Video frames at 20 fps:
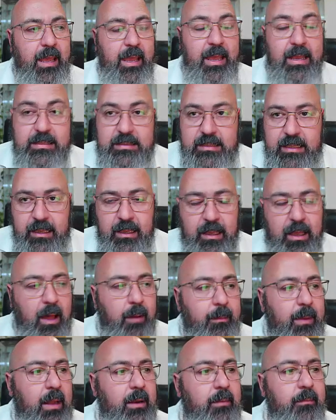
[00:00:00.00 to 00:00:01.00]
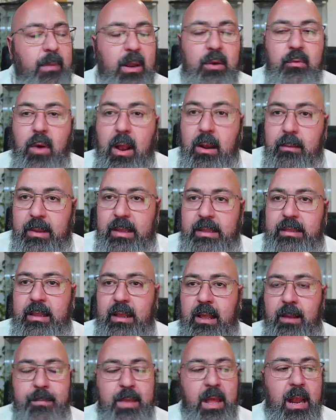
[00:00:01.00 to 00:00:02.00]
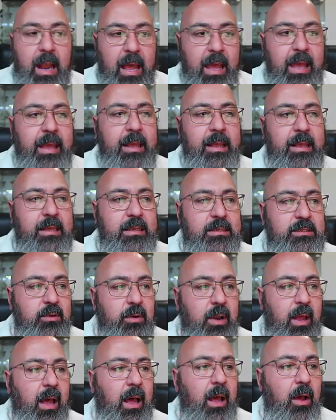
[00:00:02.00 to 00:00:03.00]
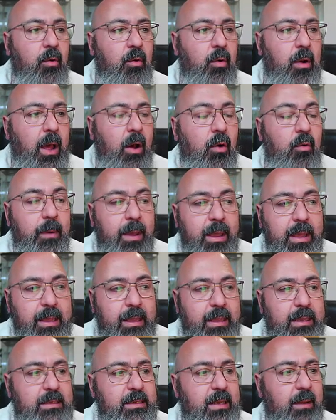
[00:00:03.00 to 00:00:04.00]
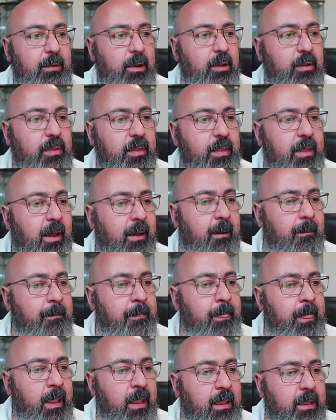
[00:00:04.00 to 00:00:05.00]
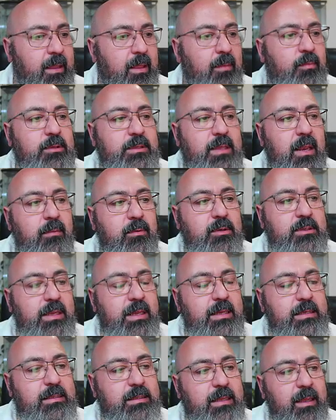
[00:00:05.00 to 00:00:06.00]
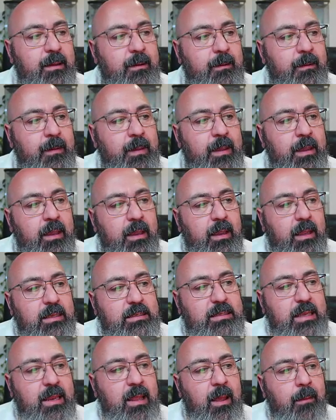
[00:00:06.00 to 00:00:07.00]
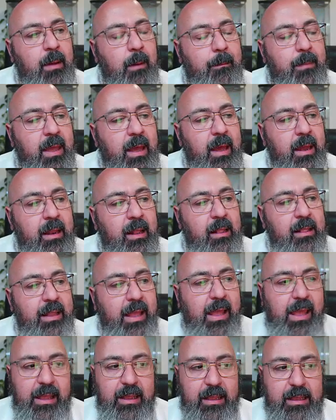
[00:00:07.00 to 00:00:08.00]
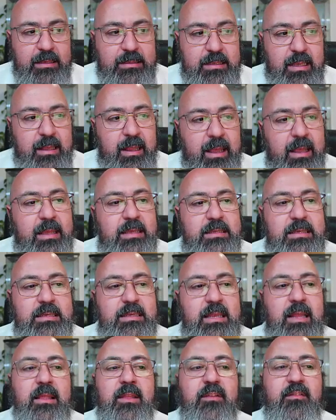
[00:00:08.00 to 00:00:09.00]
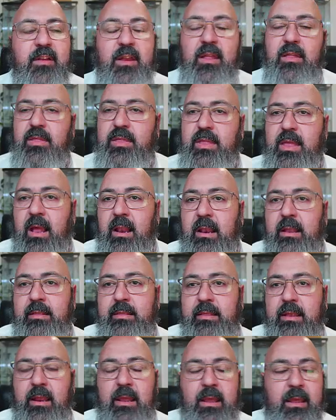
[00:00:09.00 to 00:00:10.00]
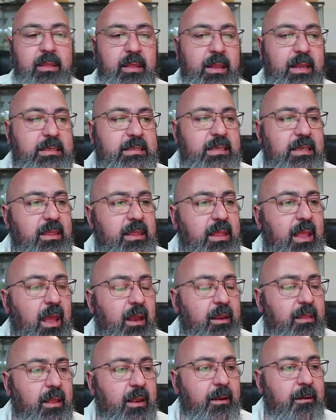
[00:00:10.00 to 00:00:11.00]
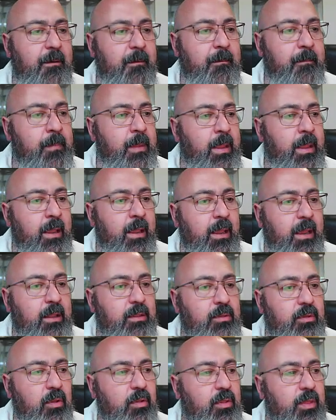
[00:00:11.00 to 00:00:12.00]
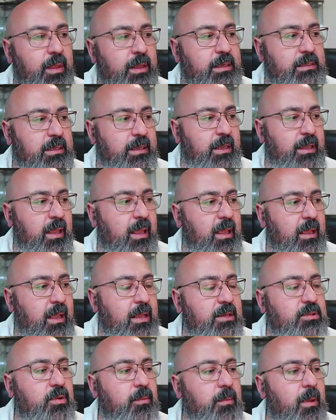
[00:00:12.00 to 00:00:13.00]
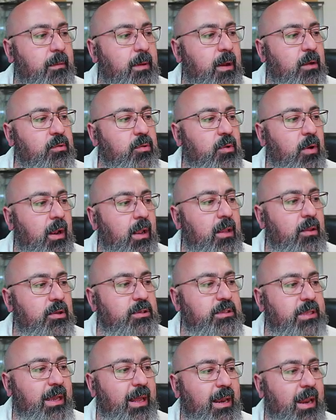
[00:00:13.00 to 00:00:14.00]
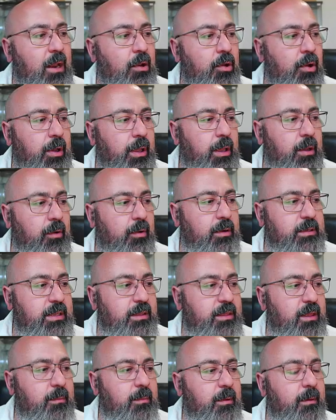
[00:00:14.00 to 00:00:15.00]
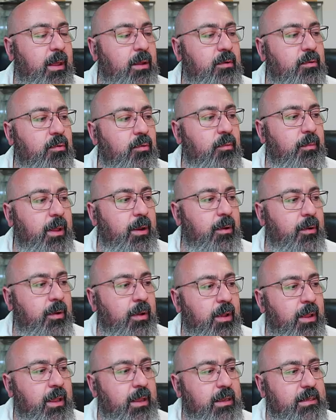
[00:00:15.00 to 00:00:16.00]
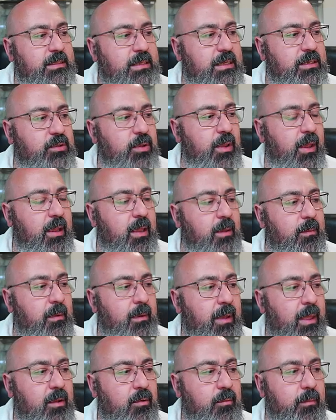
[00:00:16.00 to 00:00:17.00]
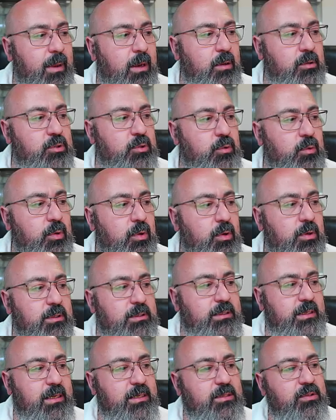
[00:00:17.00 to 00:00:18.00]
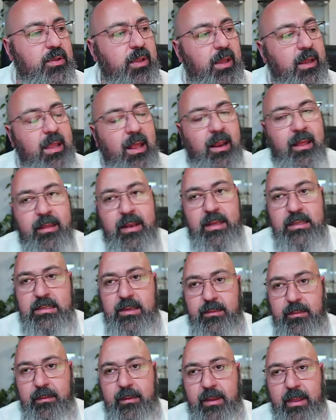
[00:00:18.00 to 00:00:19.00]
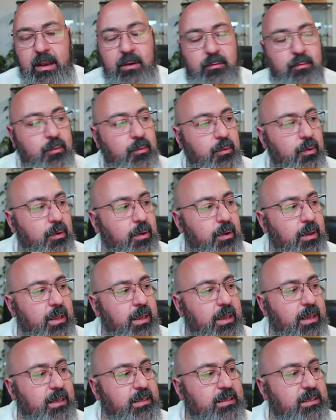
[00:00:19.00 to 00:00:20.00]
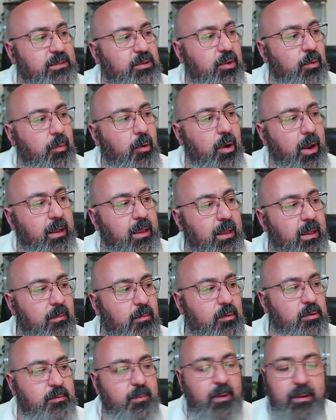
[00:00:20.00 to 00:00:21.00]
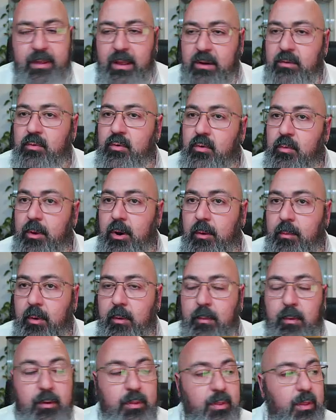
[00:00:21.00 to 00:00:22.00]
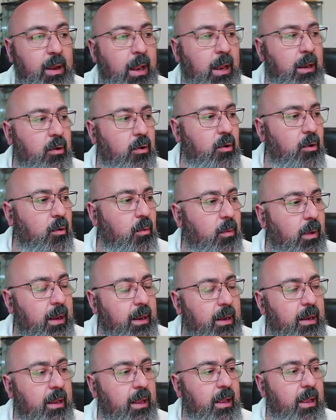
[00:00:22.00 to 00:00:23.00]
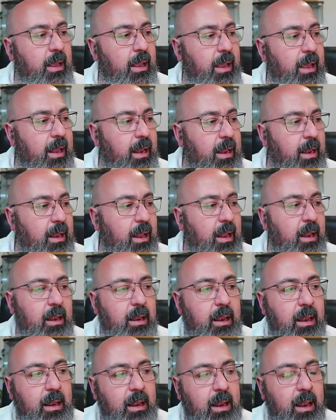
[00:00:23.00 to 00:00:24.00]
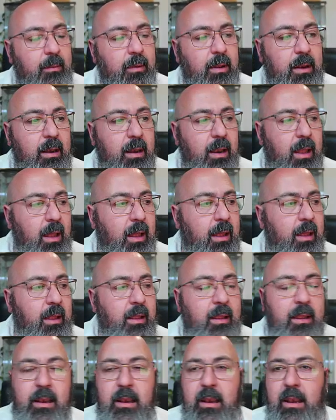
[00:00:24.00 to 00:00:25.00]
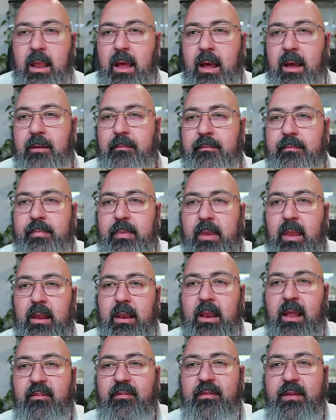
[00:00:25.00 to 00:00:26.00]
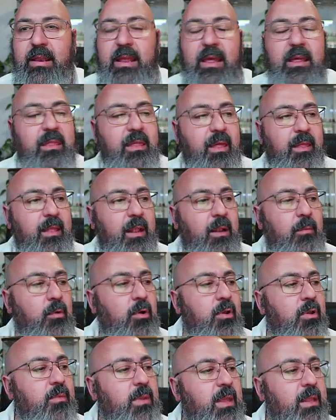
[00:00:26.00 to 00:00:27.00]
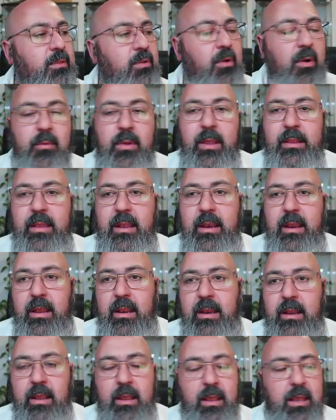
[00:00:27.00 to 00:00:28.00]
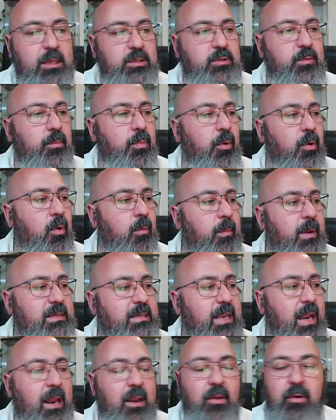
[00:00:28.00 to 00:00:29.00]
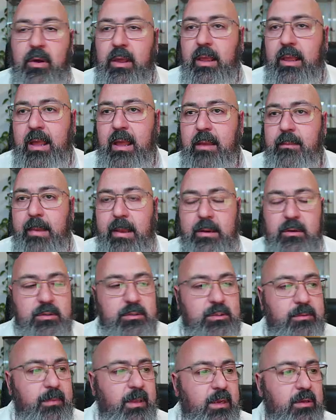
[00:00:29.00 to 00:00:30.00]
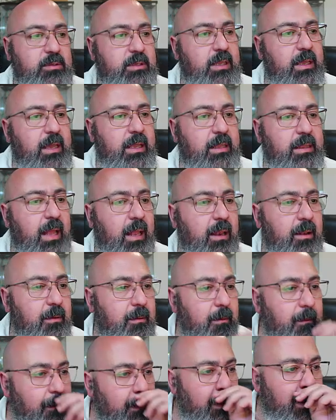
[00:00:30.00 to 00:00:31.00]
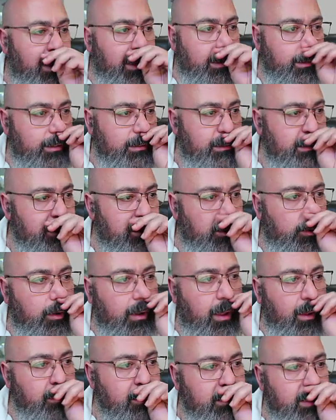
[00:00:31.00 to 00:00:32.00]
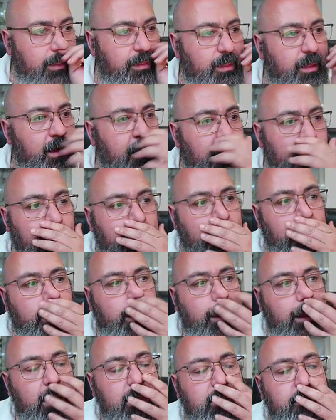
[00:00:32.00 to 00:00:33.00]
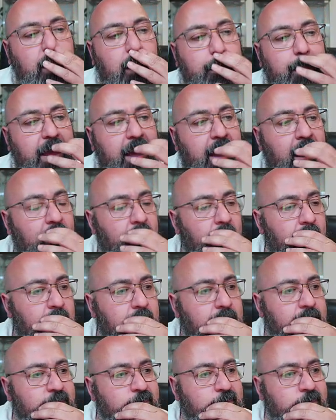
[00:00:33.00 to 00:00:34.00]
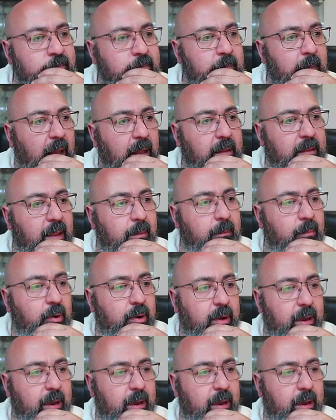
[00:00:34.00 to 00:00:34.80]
este a manualmente cambiar la X o la, o la VX, la velocidad, y después tenemos este que sería mapear el DX. El DX es el diferencial entre derecha e izquierda, ¿no? Entonces, y que esto me va a controlar el joystick analógico, es decir, me va a dar un número, si estoy aquí me va a dar un menos 1, si estoy aquí a la derecha me va a dar un 1, y si estoy por aquí pues me va a dar un número proporcional, con lo cual el, el, el la, la, la la fineza del movimiento que voy a tener es un poco más analógica y menos, menos digital. ¿no? Entonces esto lo que vamos a hacer es mapearlo a tiempo